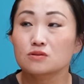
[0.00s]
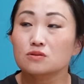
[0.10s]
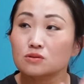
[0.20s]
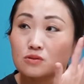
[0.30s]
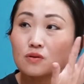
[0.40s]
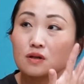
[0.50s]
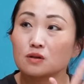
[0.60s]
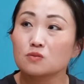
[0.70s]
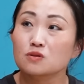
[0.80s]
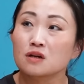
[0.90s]
ずっとあ
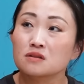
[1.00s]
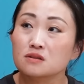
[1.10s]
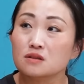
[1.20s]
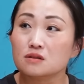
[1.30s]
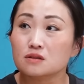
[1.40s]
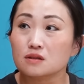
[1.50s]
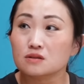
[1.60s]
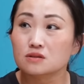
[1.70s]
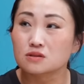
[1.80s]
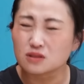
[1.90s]
れもなんだった
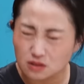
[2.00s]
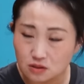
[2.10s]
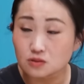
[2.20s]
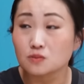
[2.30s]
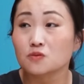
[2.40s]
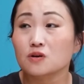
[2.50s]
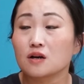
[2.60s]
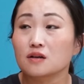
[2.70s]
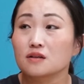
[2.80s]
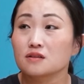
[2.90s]
ずっとも考
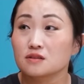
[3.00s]
えて